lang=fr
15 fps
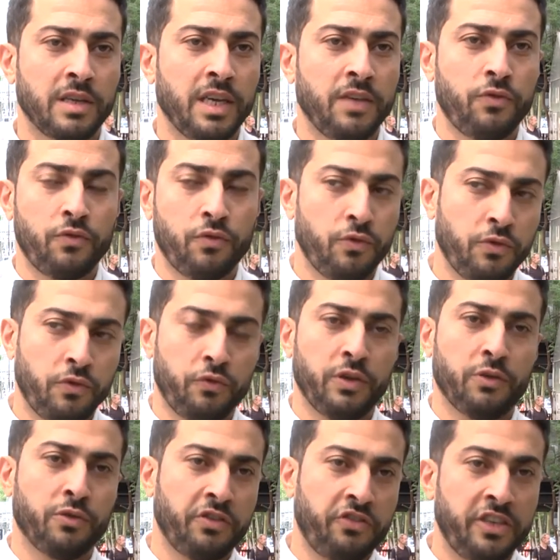essu, je suis
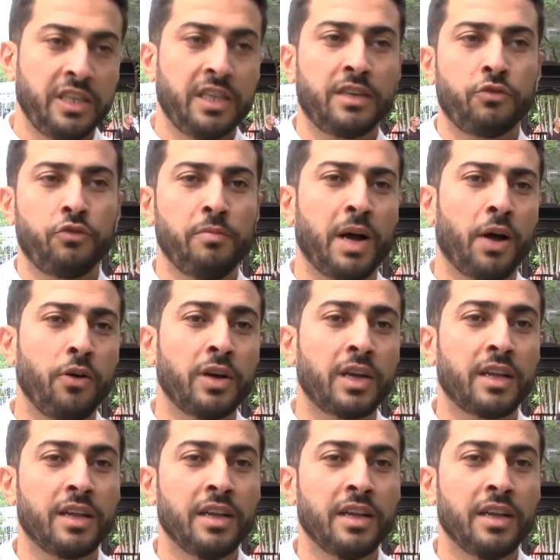originaire du Maroc.